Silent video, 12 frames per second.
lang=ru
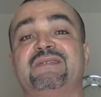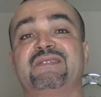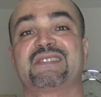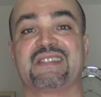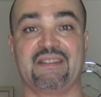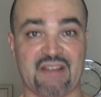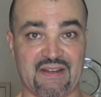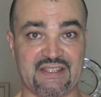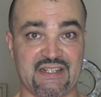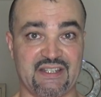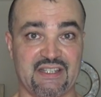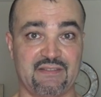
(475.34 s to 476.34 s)

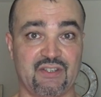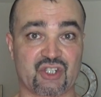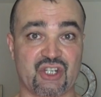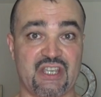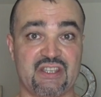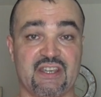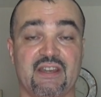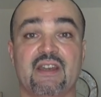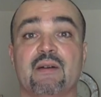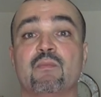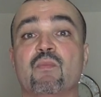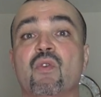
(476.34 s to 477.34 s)
соревновательные движения,
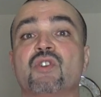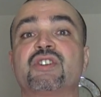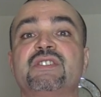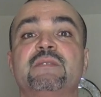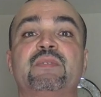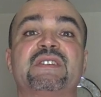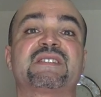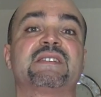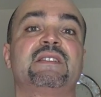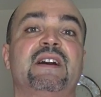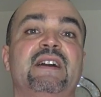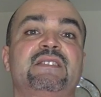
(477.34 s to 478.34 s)
можете
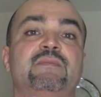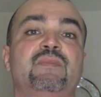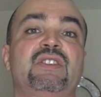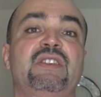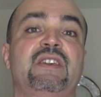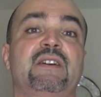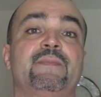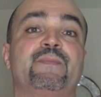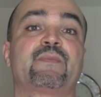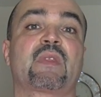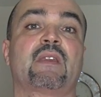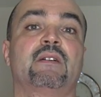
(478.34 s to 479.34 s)
присылать мне
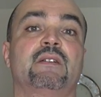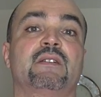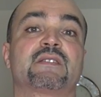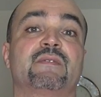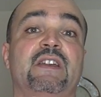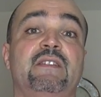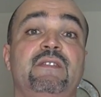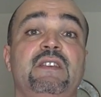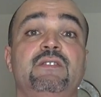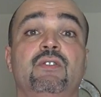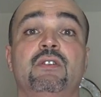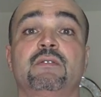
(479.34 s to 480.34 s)
э, свои
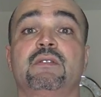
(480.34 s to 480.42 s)
видео